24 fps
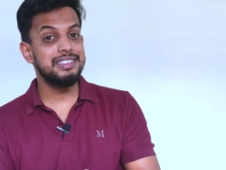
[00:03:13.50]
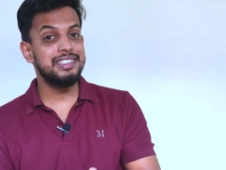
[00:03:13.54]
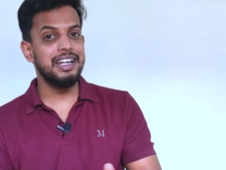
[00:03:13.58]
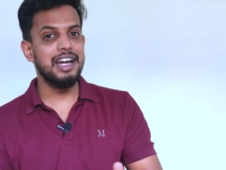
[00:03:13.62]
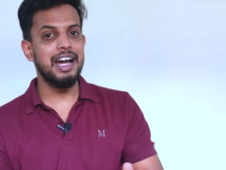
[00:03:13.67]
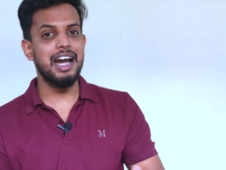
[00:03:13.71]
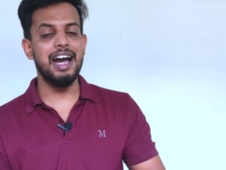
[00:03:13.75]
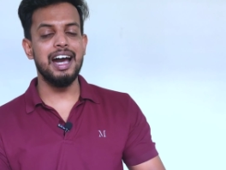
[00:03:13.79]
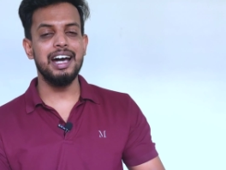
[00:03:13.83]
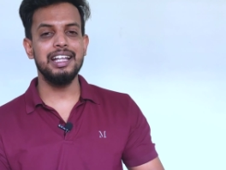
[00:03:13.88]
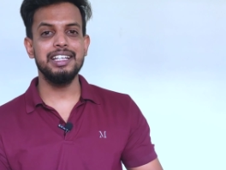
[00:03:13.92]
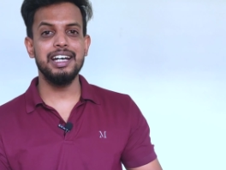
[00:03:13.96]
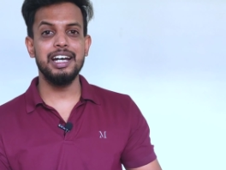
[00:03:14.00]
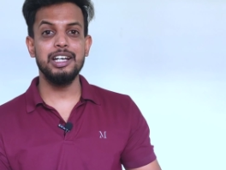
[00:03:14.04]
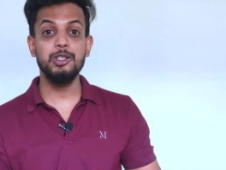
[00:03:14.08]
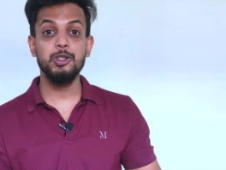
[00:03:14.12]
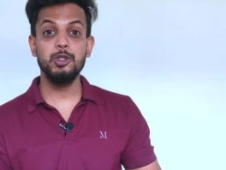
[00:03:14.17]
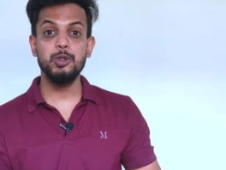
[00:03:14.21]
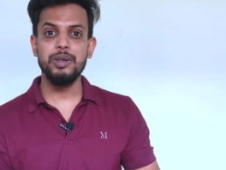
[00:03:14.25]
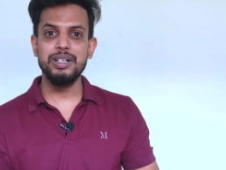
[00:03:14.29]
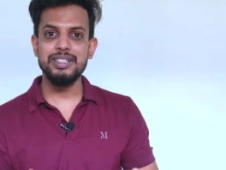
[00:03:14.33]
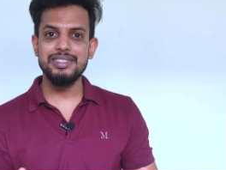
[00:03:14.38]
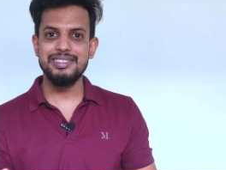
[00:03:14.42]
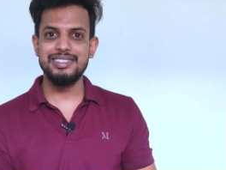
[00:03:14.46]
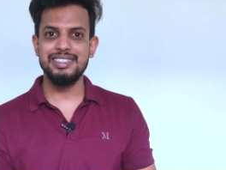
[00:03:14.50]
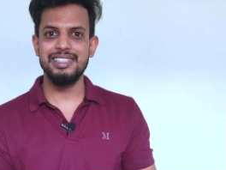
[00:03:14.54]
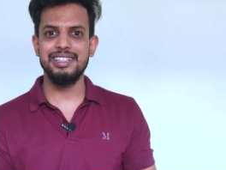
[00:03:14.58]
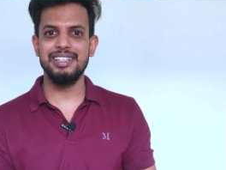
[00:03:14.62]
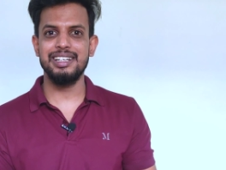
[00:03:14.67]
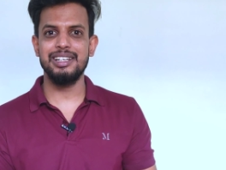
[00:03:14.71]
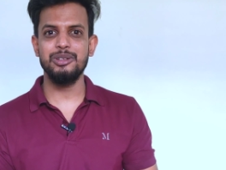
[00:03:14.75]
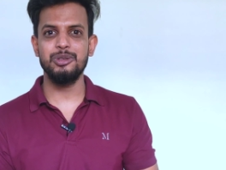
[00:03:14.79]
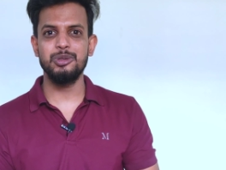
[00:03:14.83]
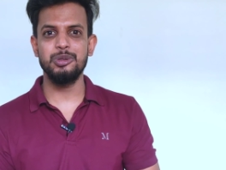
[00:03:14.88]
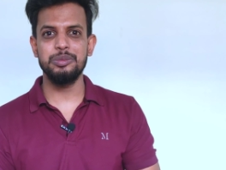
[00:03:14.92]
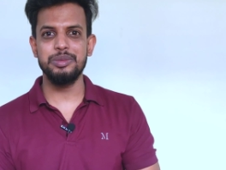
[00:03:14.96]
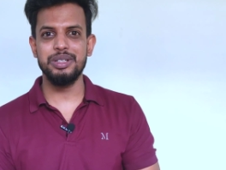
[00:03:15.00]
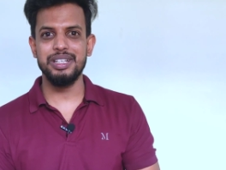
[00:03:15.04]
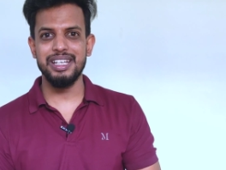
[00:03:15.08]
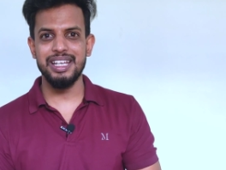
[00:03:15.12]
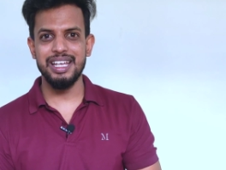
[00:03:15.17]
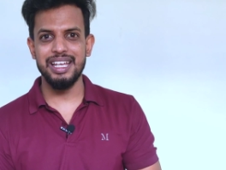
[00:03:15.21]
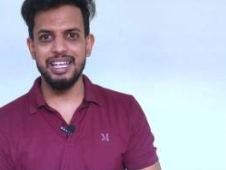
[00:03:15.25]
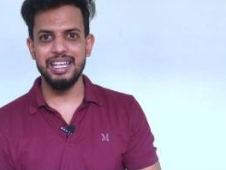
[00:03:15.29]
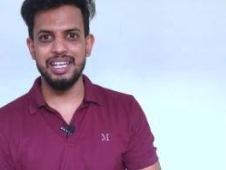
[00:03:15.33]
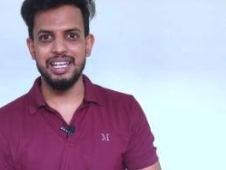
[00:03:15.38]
देश के आधा युवा सिंगल घूम रहे